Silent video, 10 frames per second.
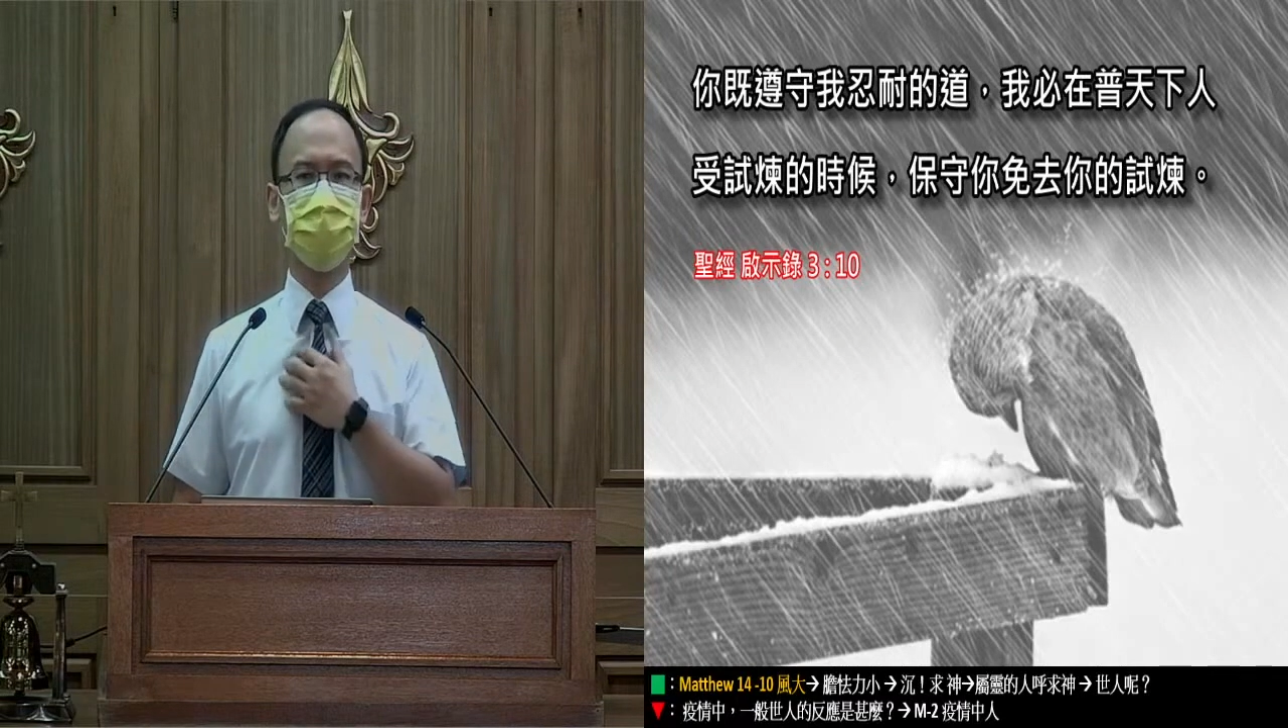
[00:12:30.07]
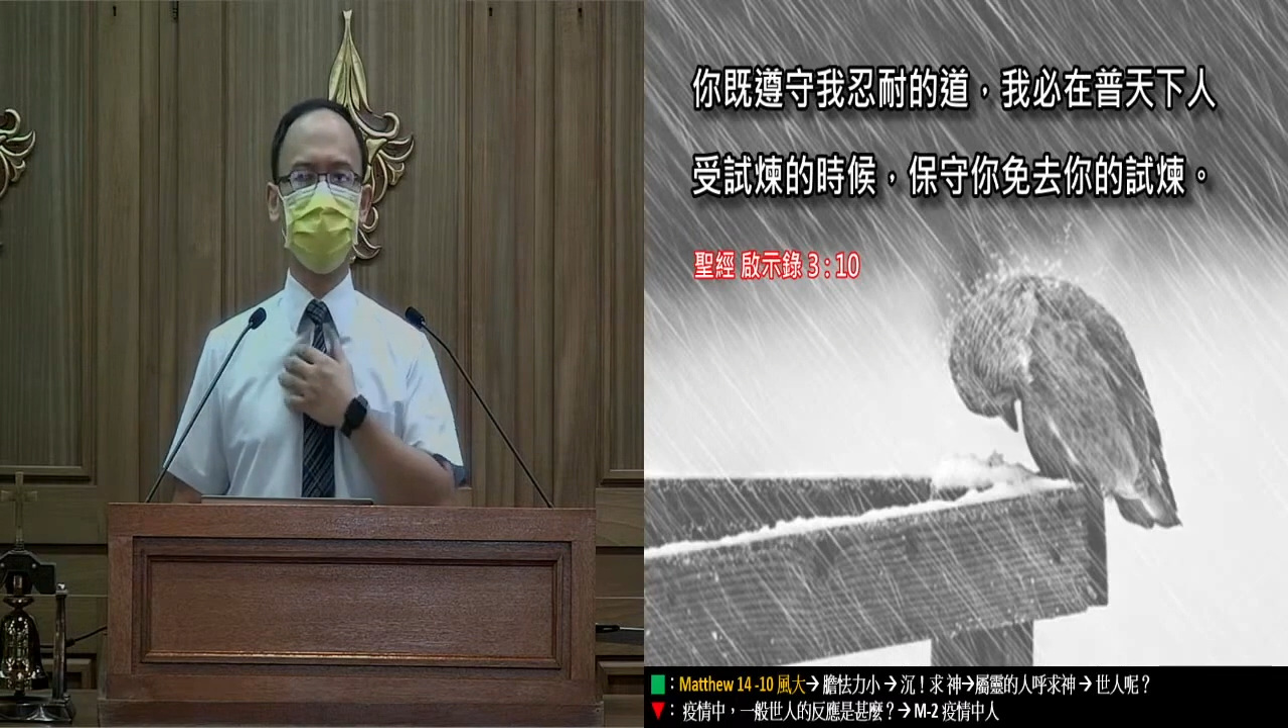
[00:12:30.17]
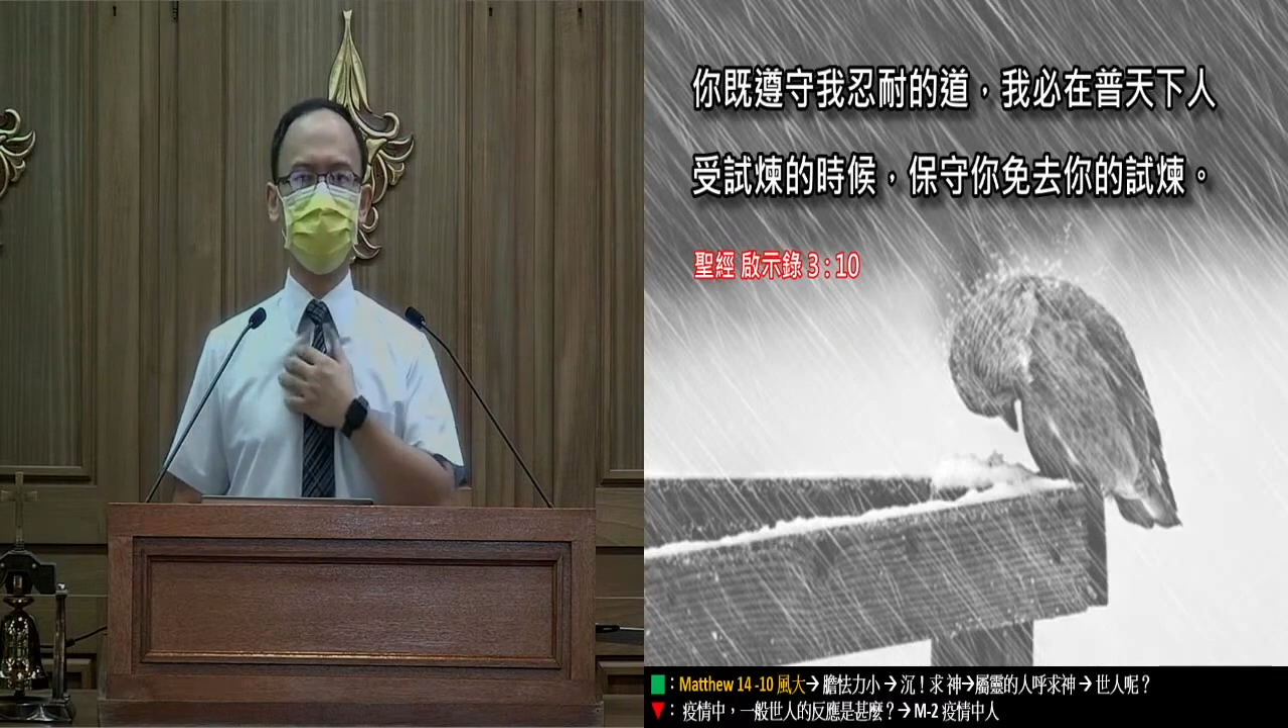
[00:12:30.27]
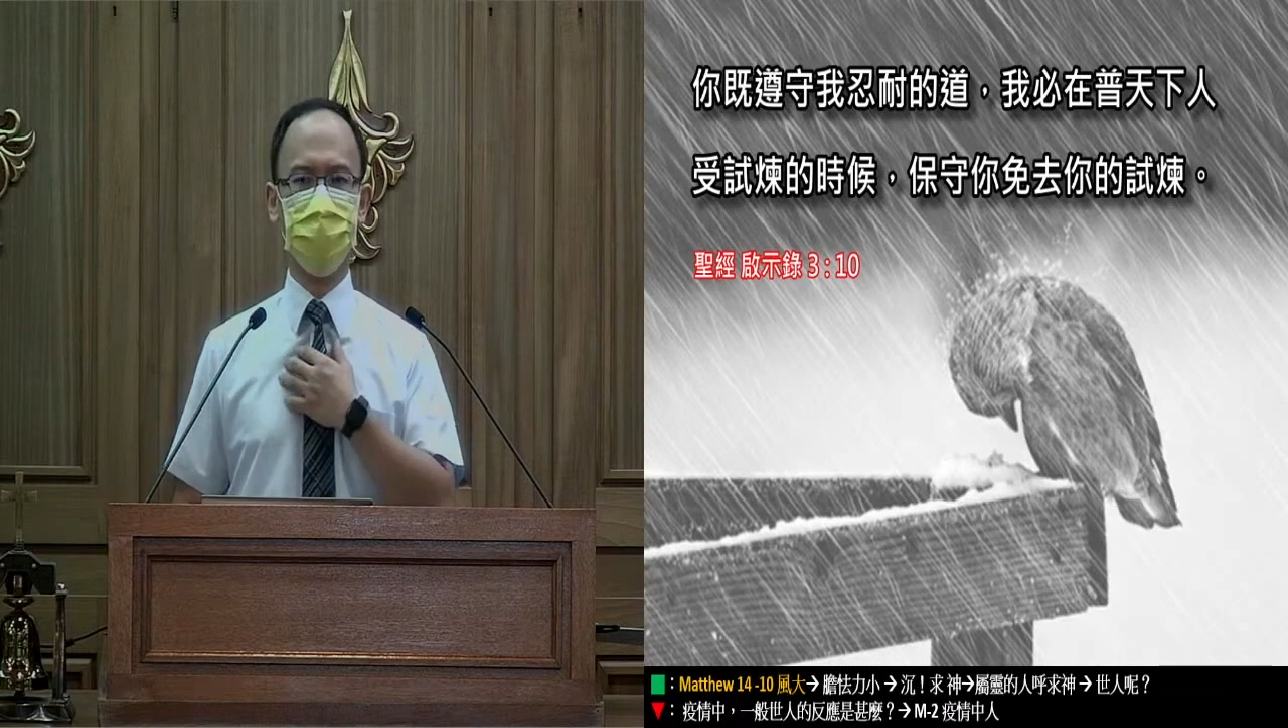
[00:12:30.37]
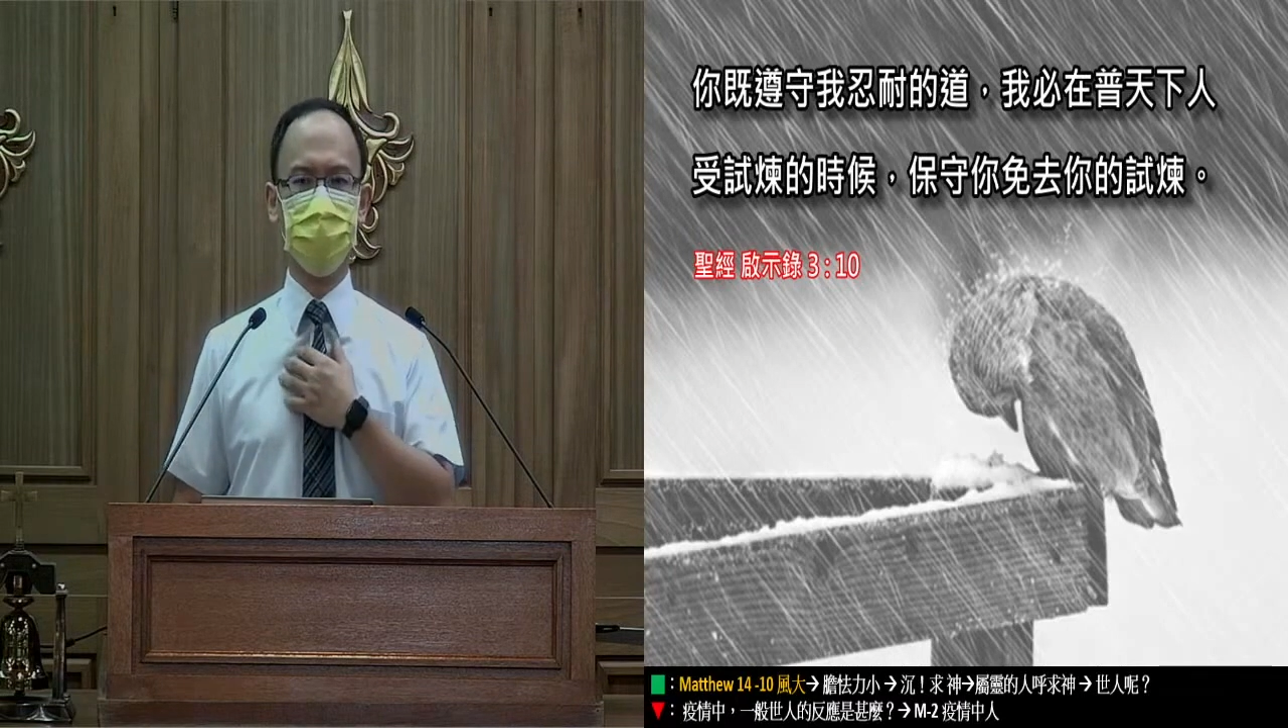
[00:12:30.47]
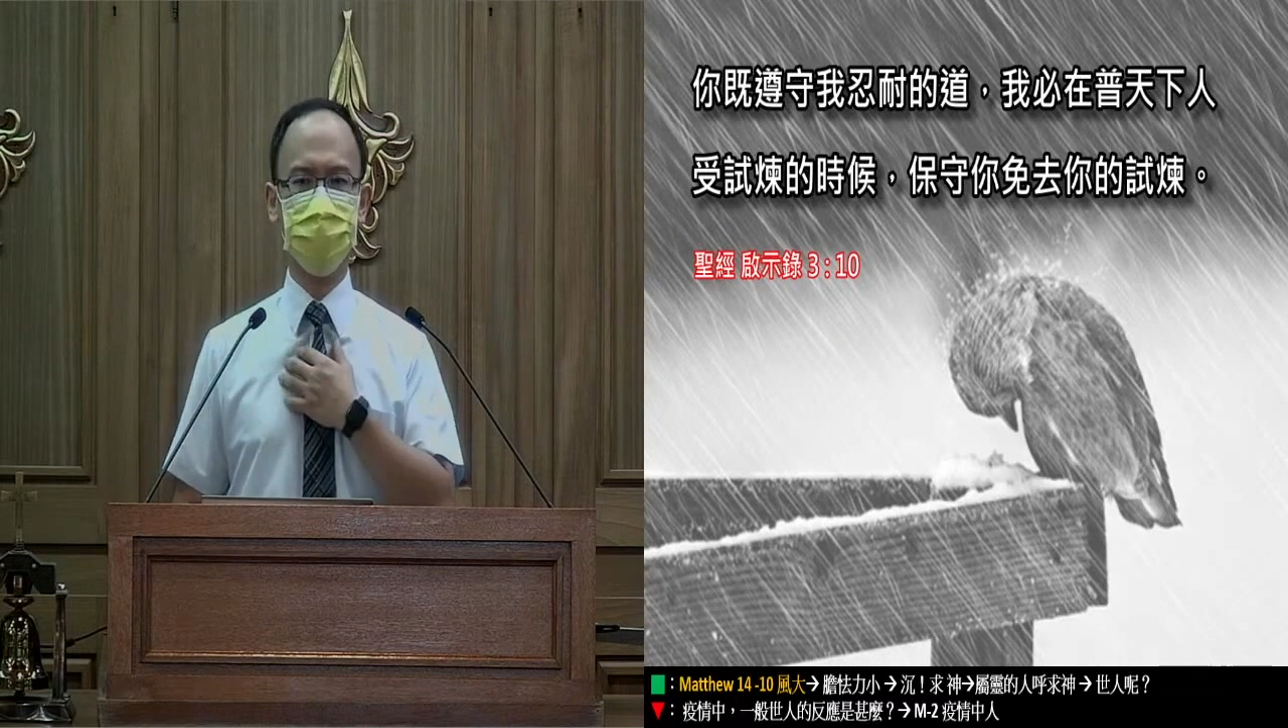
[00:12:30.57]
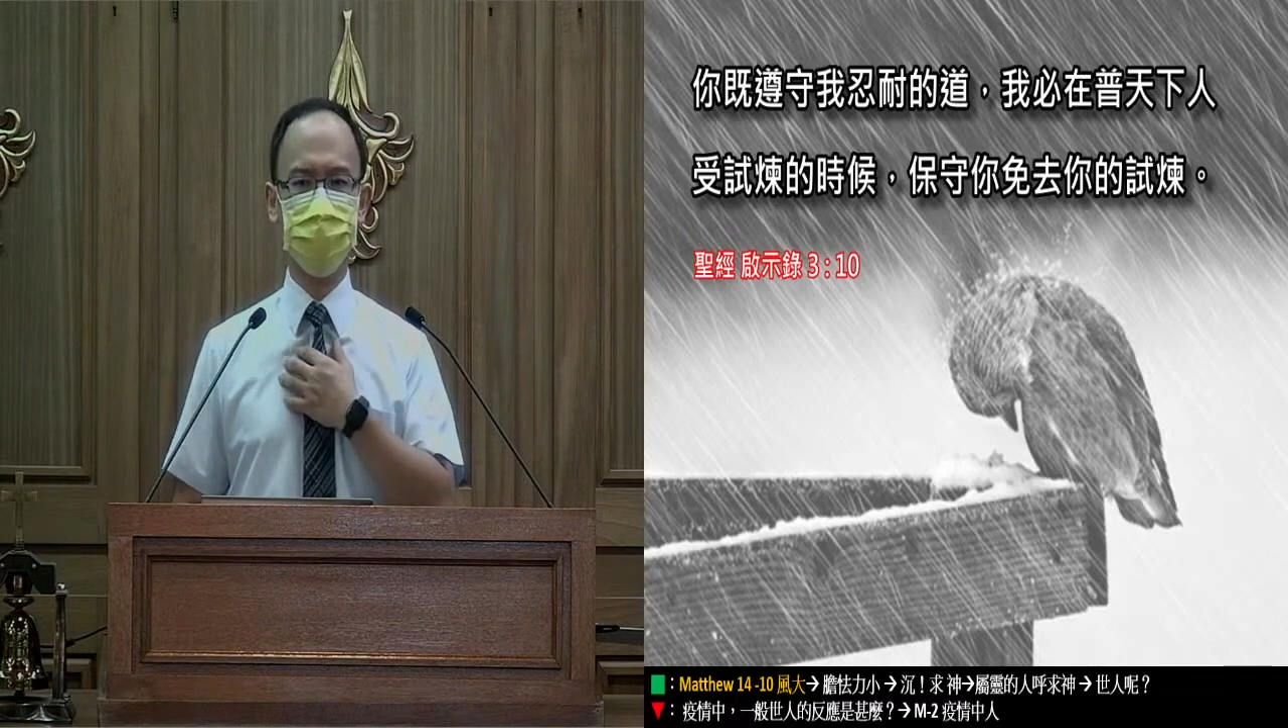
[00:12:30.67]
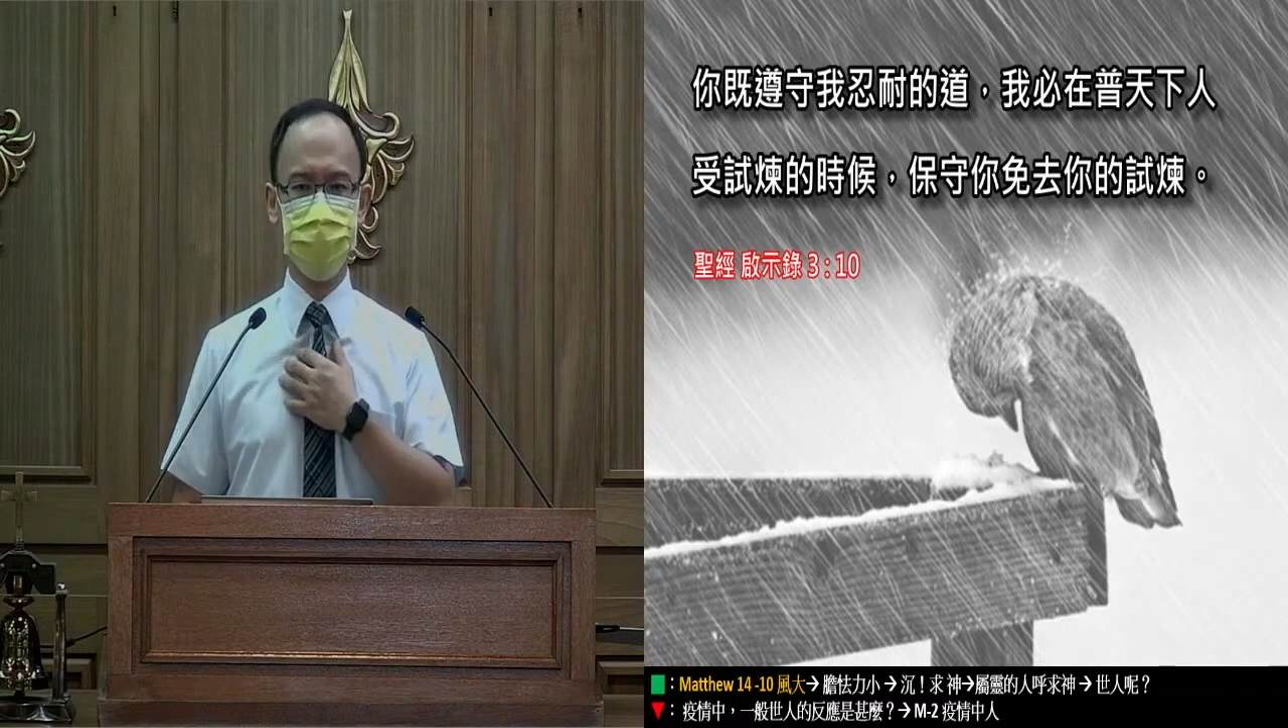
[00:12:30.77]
导我们